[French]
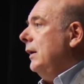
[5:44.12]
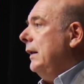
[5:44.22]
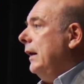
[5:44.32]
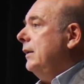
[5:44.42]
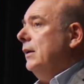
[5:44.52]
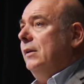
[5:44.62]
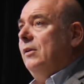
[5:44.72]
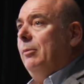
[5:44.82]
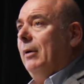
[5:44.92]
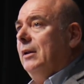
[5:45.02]
il a été
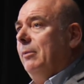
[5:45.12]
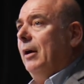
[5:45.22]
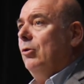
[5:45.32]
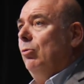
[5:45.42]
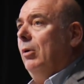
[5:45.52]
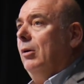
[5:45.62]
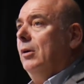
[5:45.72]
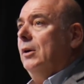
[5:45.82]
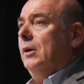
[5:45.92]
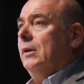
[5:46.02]
initié par le département
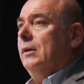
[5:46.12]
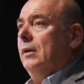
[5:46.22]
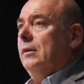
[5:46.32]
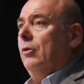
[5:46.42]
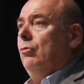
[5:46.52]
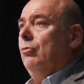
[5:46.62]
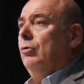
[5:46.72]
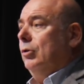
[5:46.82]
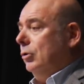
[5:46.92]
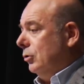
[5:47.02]
dans
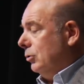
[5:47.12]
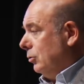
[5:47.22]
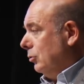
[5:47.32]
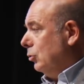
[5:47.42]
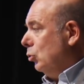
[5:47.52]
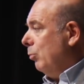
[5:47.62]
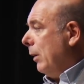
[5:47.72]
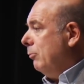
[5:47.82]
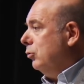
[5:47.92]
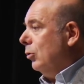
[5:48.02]
une, euh, non
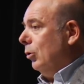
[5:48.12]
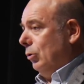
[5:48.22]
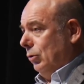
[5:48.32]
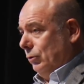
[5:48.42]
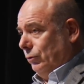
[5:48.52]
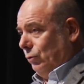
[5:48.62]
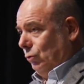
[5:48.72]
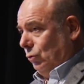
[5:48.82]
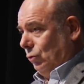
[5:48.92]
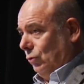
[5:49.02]
pas pour euh,
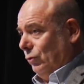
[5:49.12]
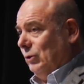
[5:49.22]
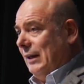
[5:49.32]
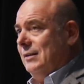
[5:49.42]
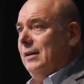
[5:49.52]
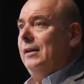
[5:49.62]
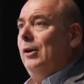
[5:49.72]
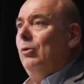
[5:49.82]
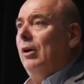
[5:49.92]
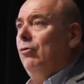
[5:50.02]
vous, asséner
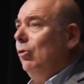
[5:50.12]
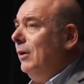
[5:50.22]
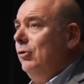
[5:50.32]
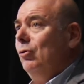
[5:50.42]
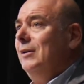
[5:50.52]
une information